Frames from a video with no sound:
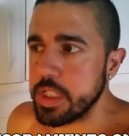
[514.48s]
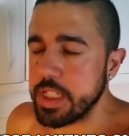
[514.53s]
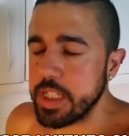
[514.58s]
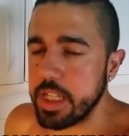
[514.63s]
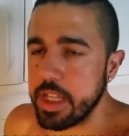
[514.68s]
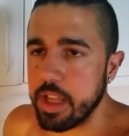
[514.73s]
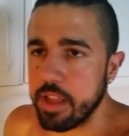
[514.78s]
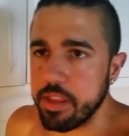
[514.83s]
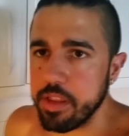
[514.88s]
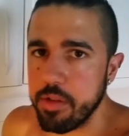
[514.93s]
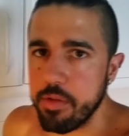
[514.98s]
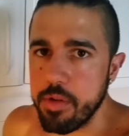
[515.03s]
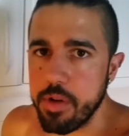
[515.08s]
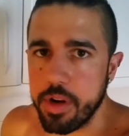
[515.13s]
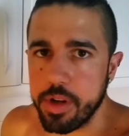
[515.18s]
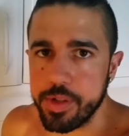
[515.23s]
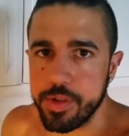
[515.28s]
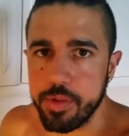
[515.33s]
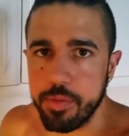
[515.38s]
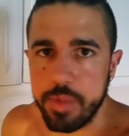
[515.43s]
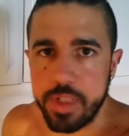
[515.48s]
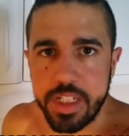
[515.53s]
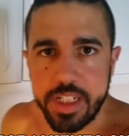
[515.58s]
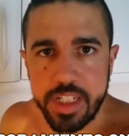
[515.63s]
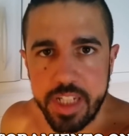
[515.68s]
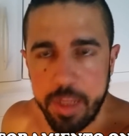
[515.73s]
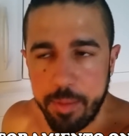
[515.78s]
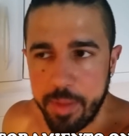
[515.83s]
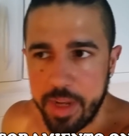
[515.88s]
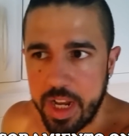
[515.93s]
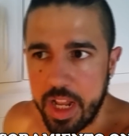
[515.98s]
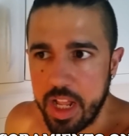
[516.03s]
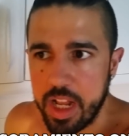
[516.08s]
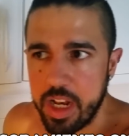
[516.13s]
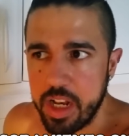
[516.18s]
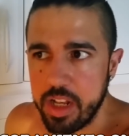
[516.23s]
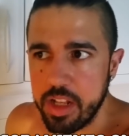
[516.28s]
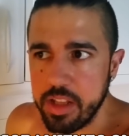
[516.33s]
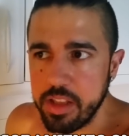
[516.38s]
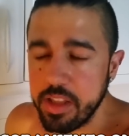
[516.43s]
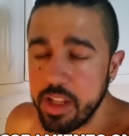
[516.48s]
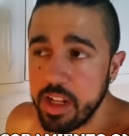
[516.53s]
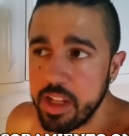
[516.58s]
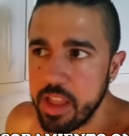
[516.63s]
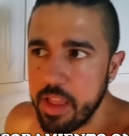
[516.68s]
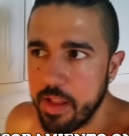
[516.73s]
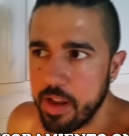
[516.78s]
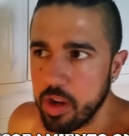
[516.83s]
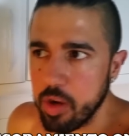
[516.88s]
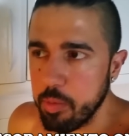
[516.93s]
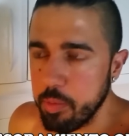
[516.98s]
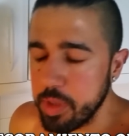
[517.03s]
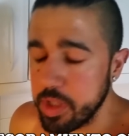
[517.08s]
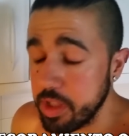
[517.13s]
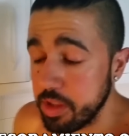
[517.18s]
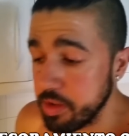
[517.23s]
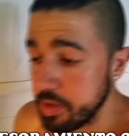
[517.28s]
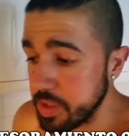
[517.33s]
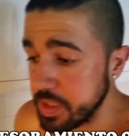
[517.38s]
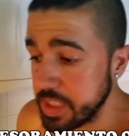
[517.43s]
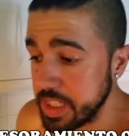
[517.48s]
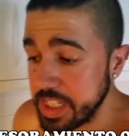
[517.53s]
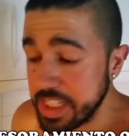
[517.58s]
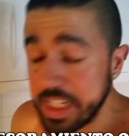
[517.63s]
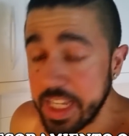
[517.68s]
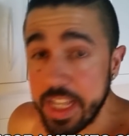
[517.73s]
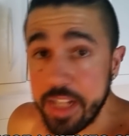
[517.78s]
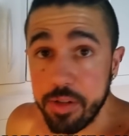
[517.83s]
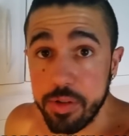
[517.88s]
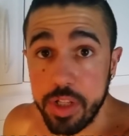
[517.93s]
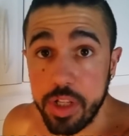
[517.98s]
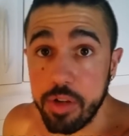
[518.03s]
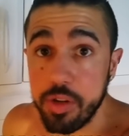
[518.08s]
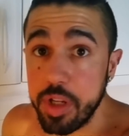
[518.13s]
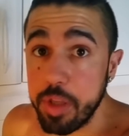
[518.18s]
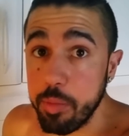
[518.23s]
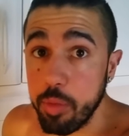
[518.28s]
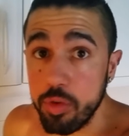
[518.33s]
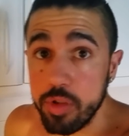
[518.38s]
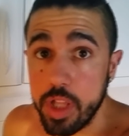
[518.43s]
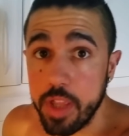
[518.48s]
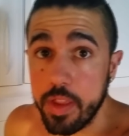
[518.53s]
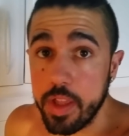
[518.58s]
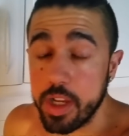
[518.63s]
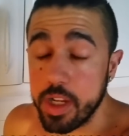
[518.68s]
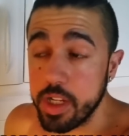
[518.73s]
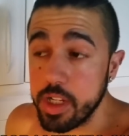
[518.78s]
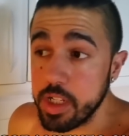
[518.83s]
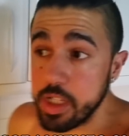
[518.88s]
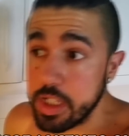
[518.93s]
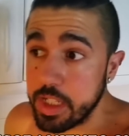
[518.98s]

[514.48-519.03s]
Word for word: si hacer un resumen semanal del día de la competición en sí, es que no tengo ni puta idea.